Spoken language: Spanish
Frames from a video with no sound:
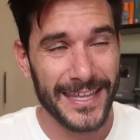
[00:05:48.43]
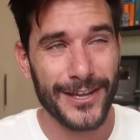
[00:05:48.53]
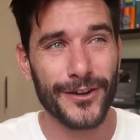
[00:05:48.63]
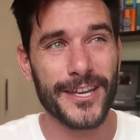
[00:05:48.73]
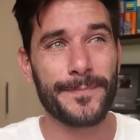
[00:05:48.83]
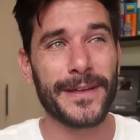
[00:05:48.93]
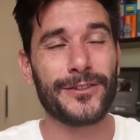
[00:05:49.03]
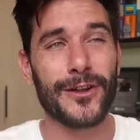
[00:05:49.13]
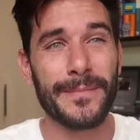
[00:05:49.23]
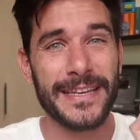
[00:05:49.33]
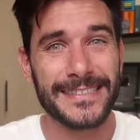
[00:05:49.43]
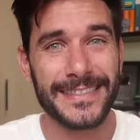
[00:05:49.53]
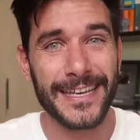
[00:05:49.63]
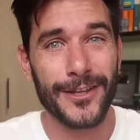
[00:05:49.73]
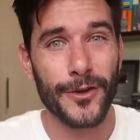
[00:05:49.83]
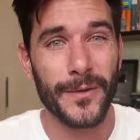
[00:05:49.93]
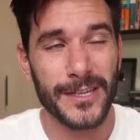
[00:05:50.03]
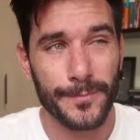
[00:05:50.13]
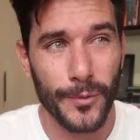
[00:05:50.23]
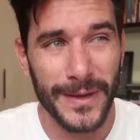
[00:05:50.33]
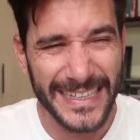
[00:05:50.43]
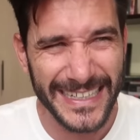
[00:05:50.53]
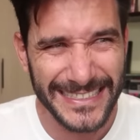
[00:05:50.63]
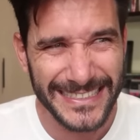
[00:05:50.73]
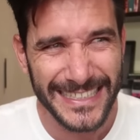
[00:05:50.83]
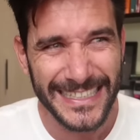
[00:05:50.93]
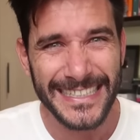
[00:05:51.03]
y con respecto al Ministerio de Obras Públicas,